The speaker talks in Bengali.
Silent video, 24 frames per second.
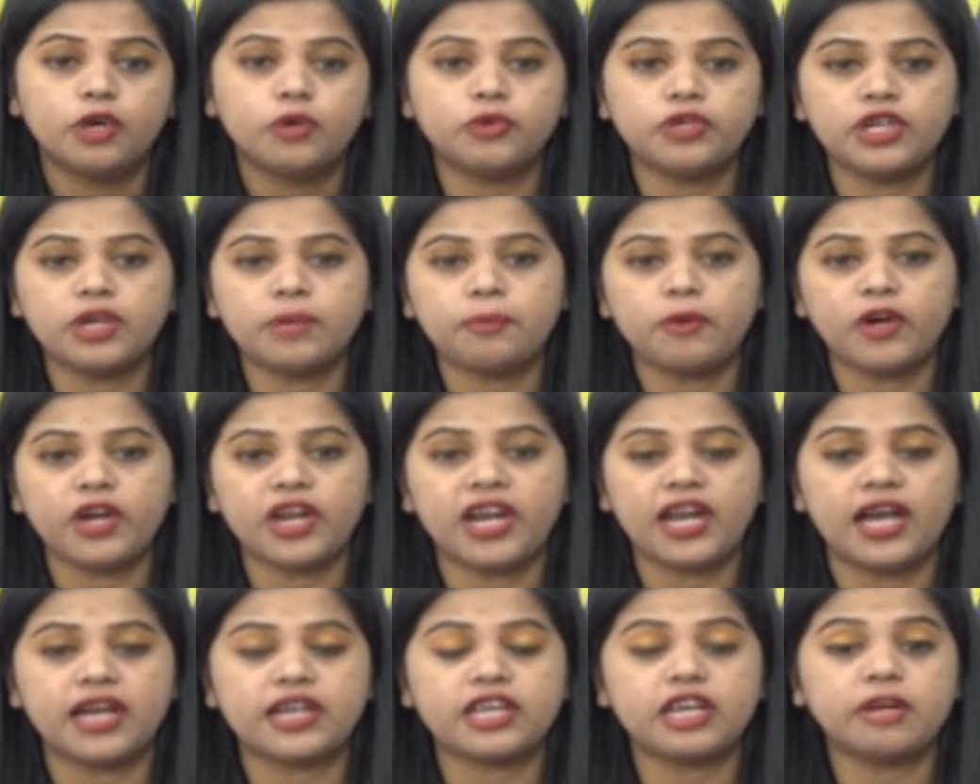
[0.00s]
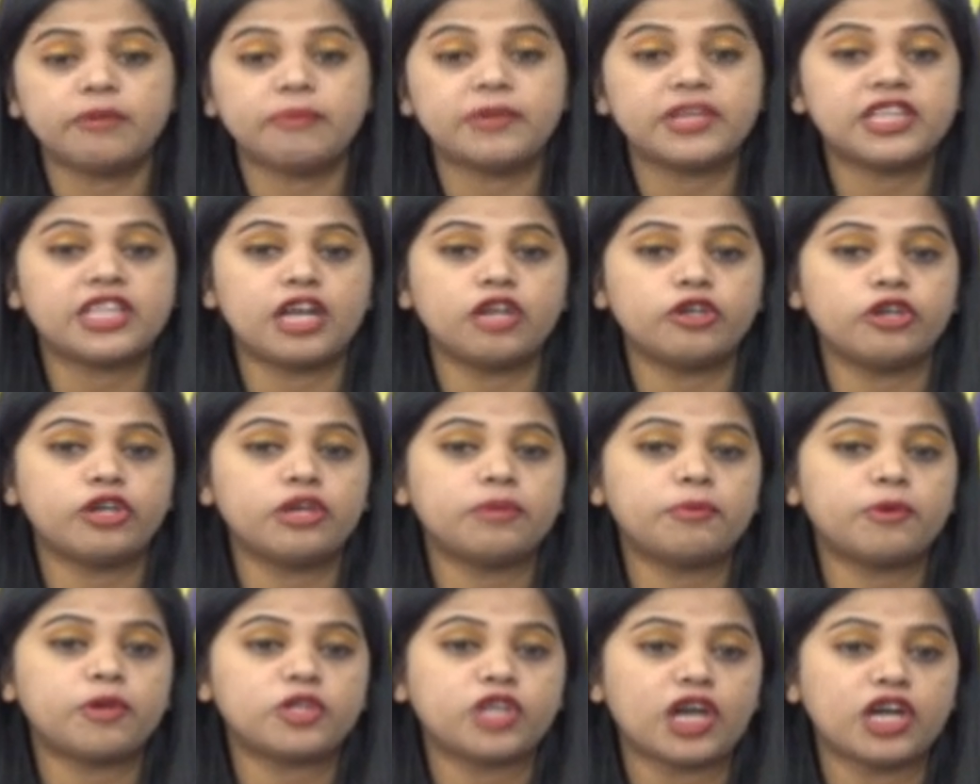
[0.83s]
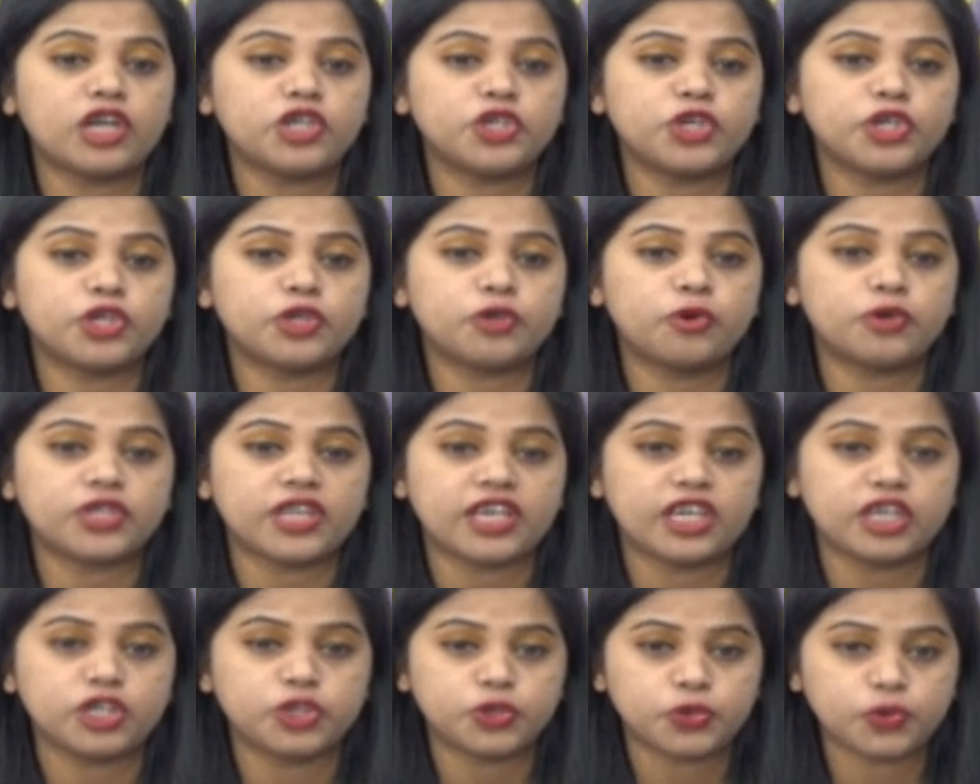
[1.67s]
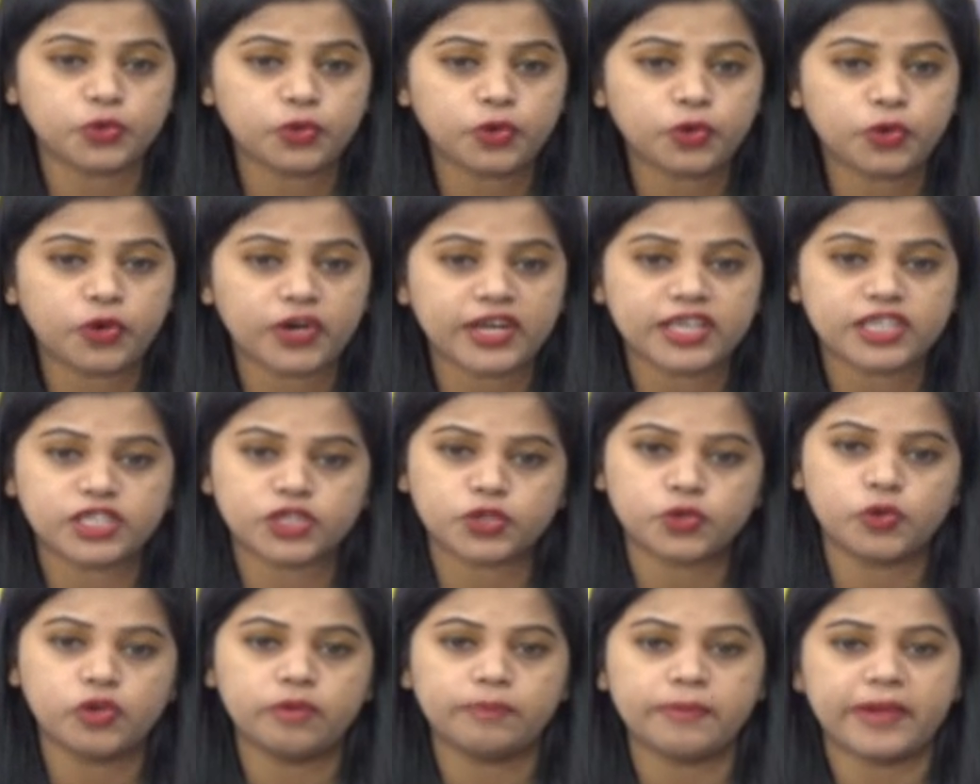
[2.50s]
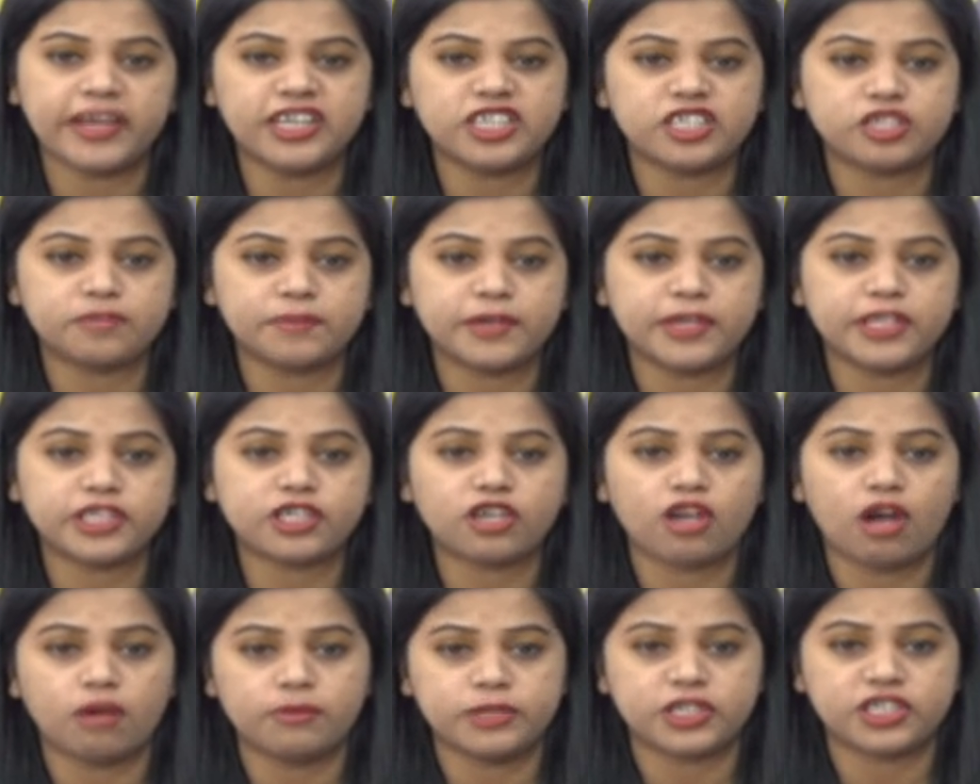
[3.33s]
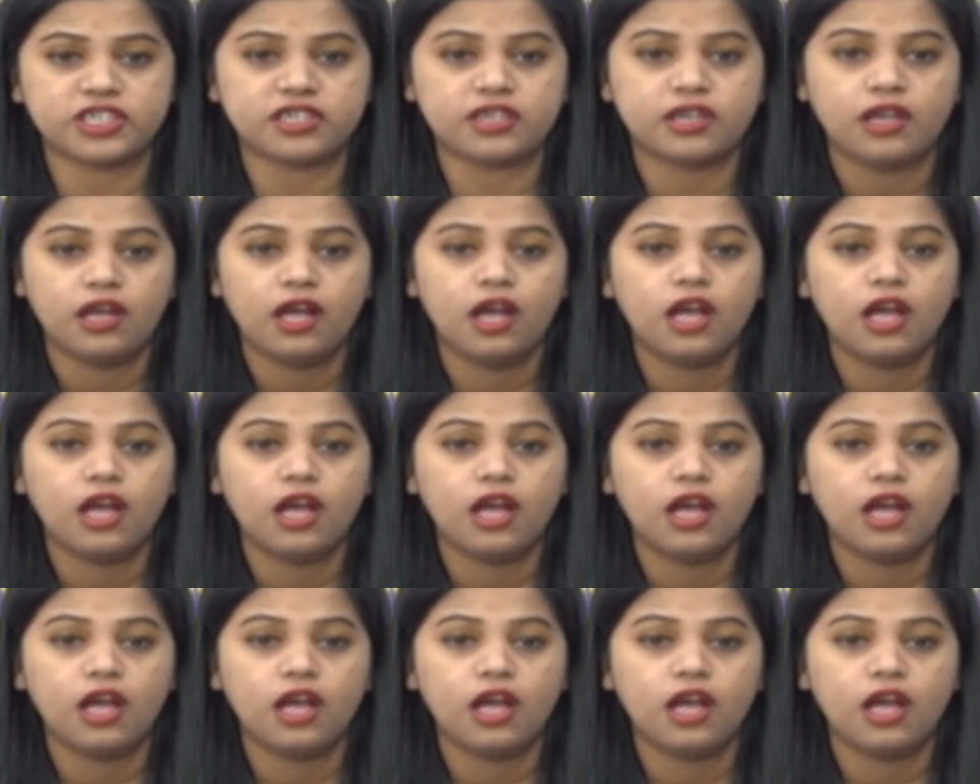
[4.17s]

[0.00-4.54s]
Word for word: উঠে পড়ে লাগেন বিদ্যালয়ের প্রধান শিক্ষক থেকে শুরু করে স্কুল ম্যানেজমেন্ট কমিটি